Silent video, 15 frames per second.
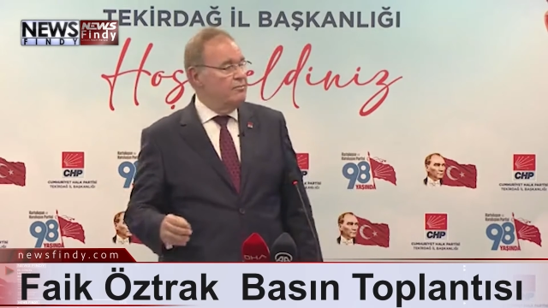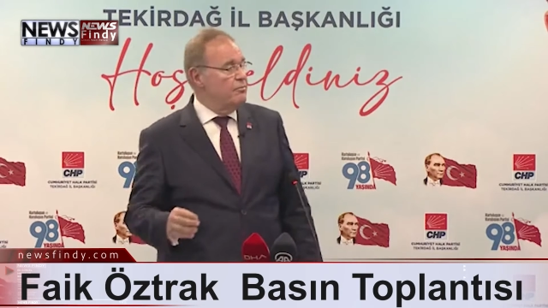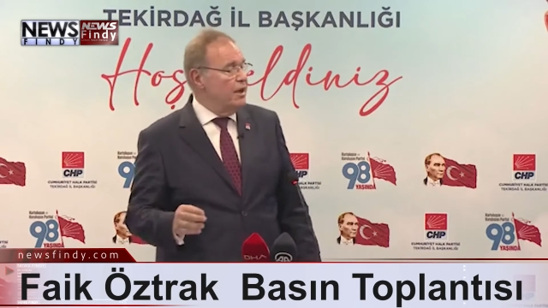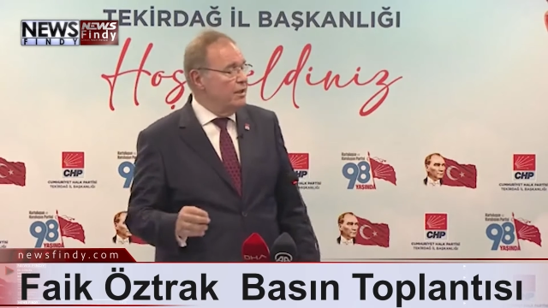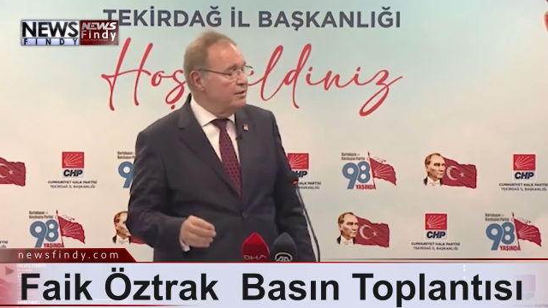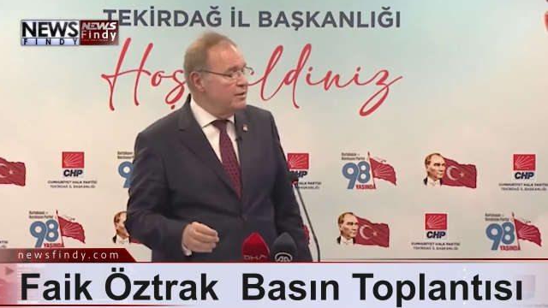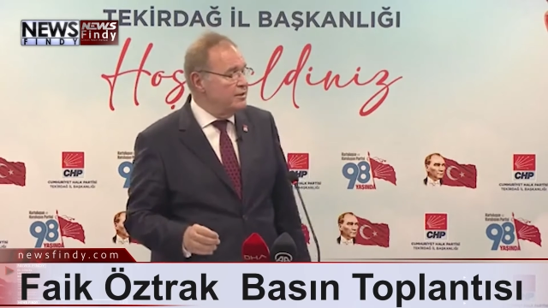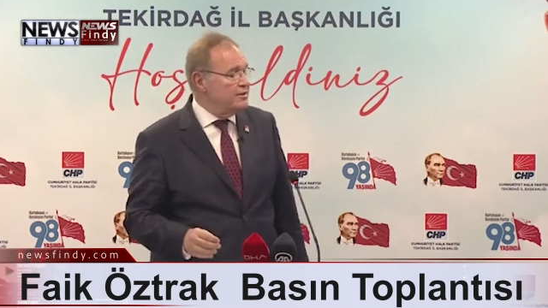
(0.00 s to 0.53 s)

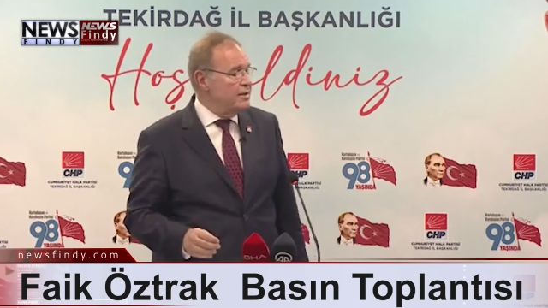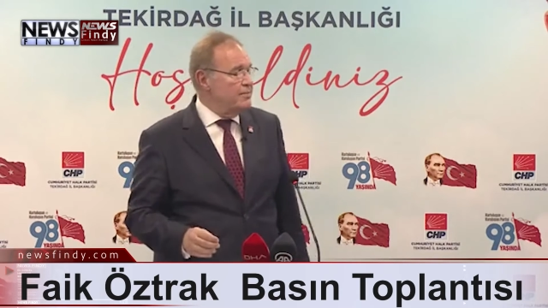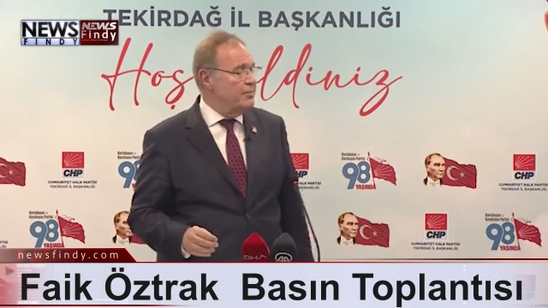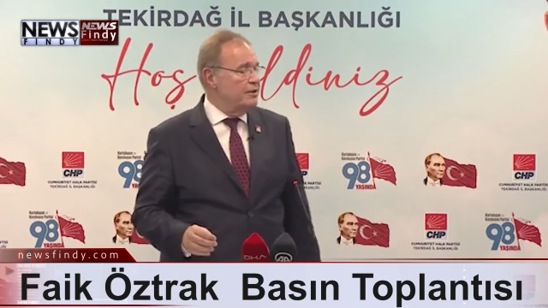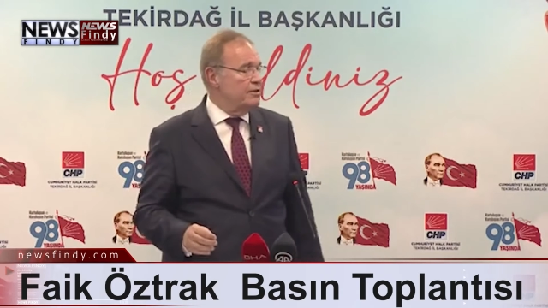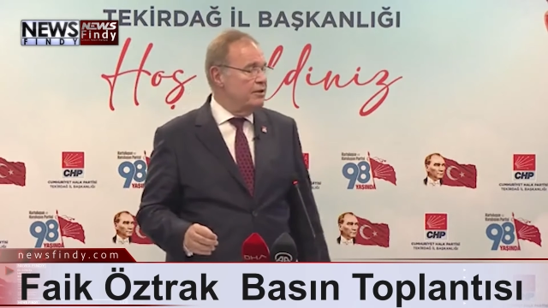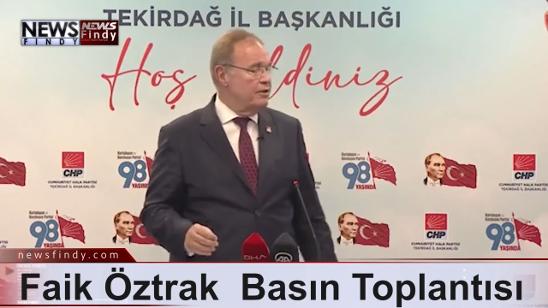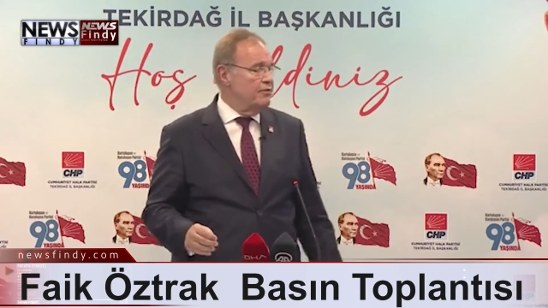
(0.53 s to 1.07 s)
madde
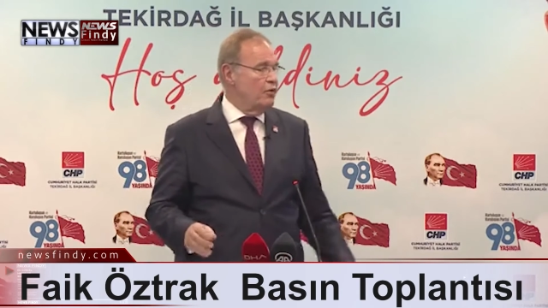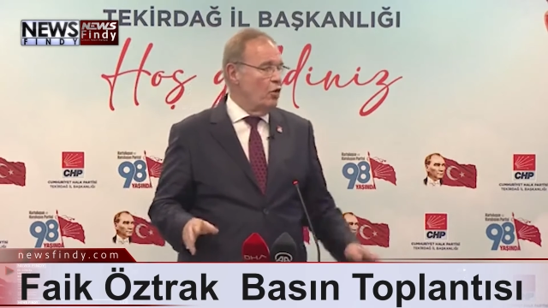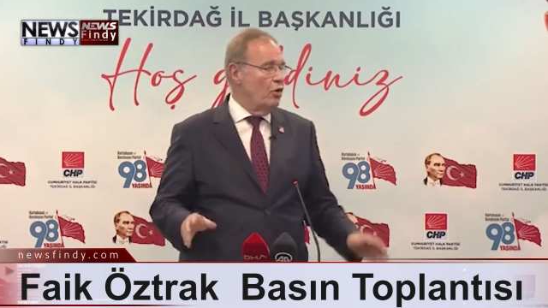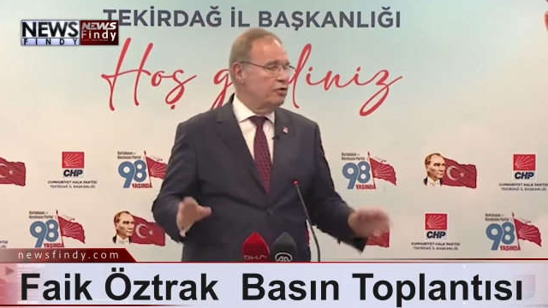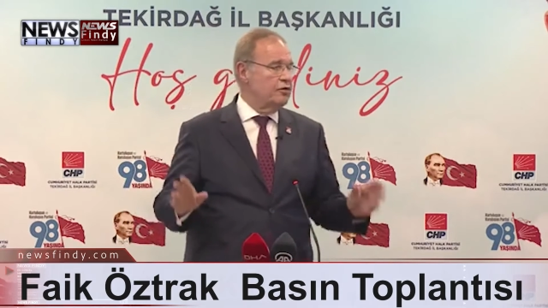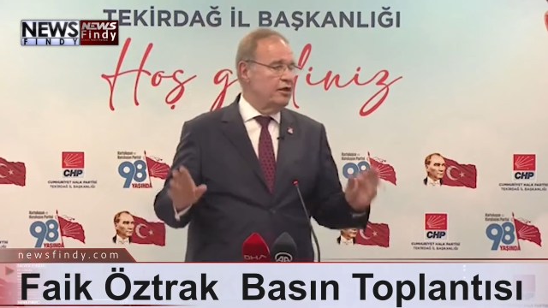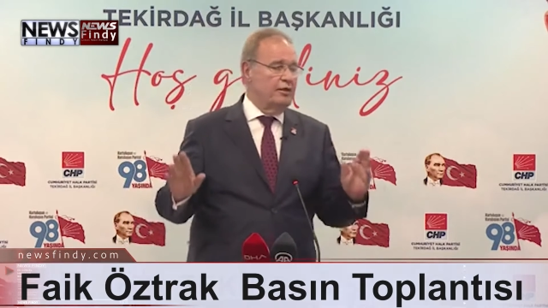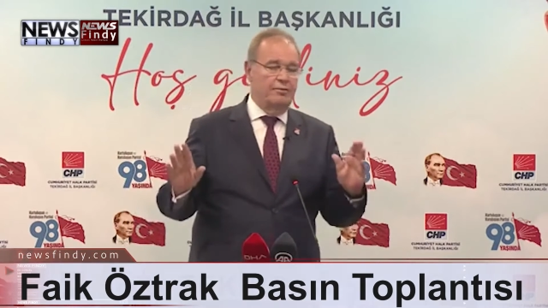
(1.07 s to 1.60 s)
sepeti ve
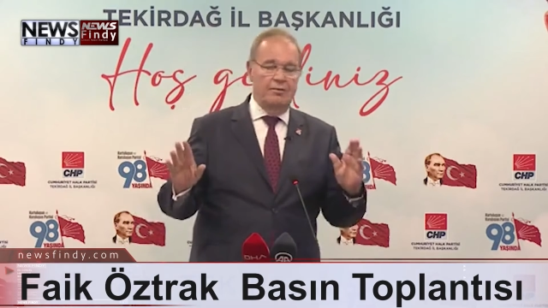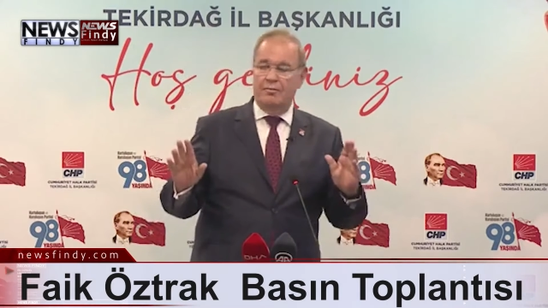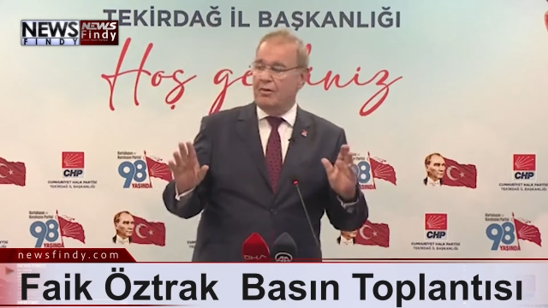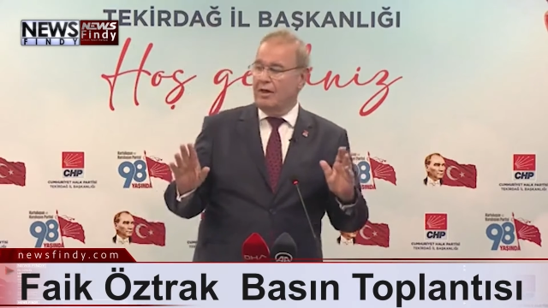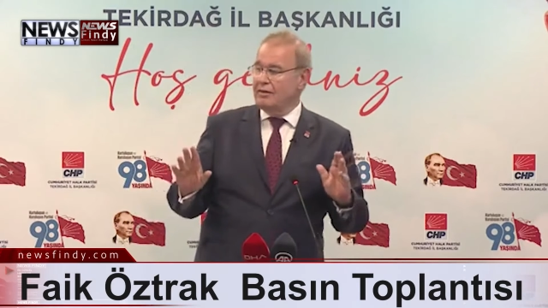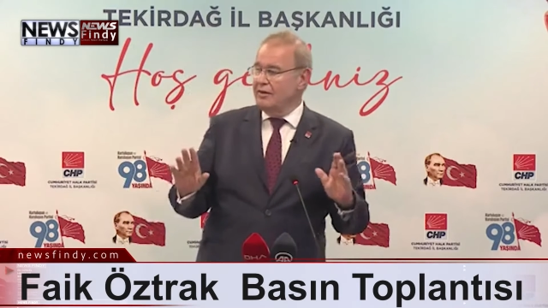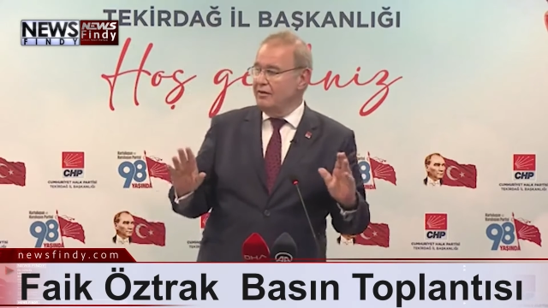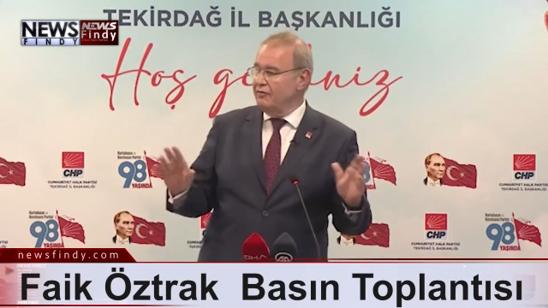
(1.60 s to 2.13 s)
ortalama
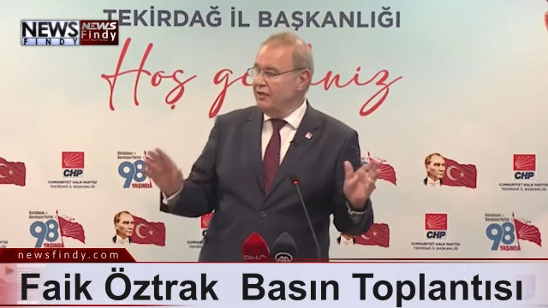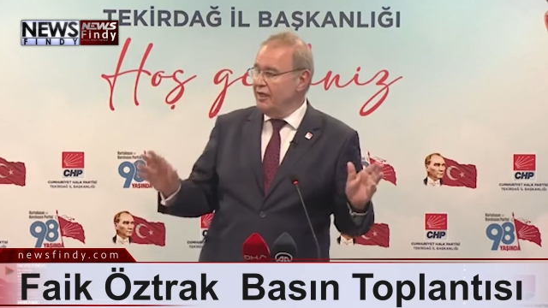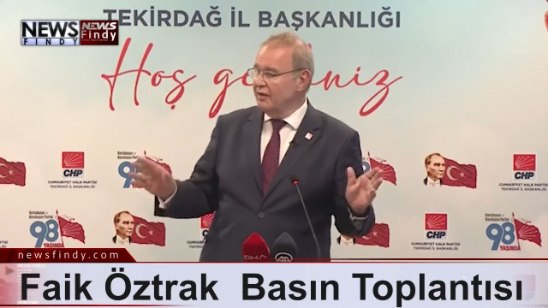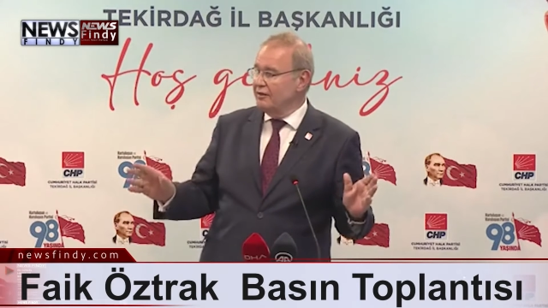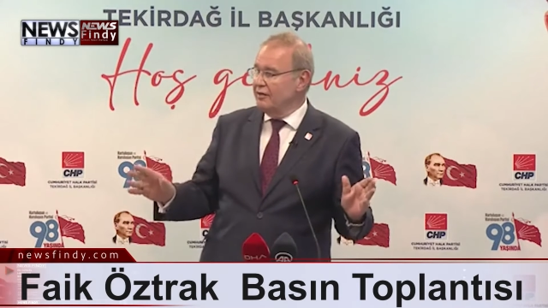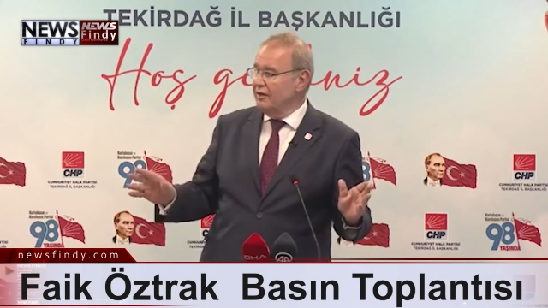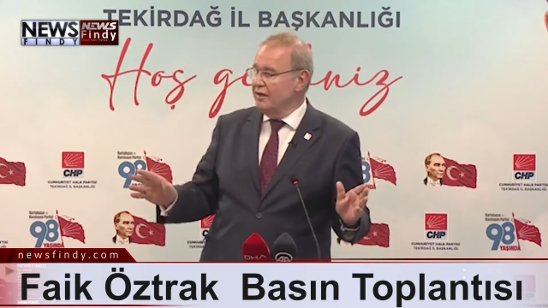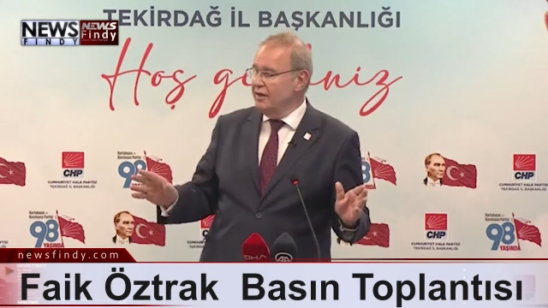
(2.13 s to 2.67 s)
madde
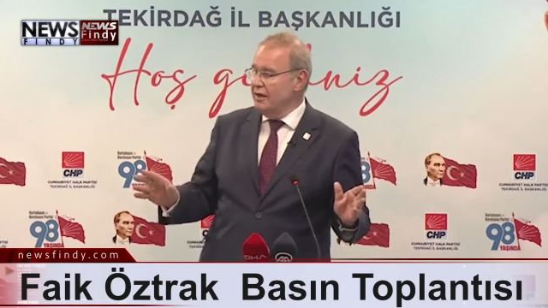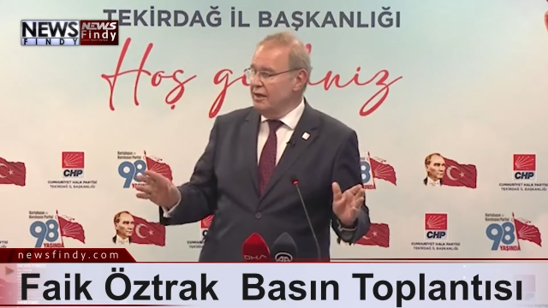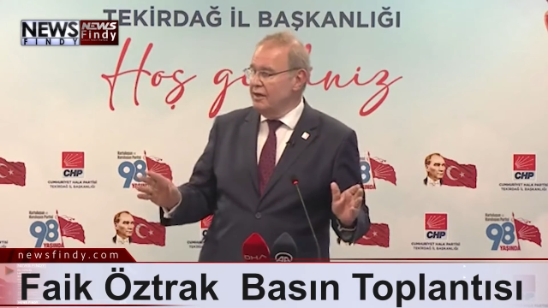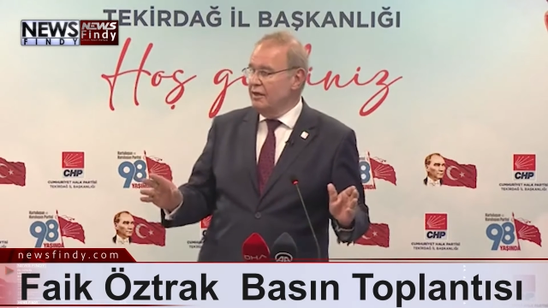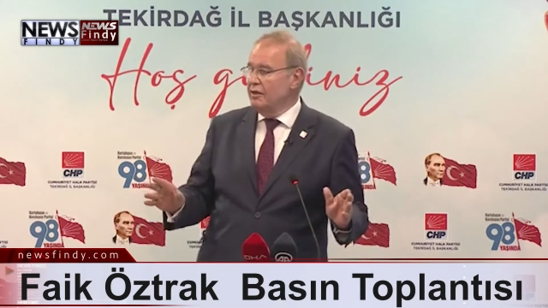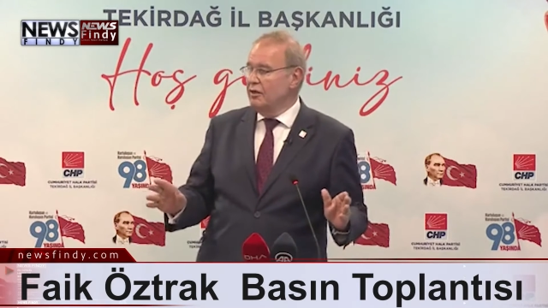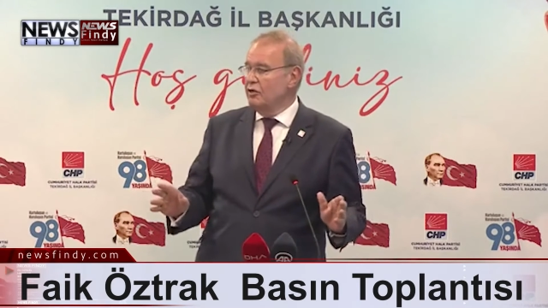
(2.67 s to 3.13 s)
fiyatları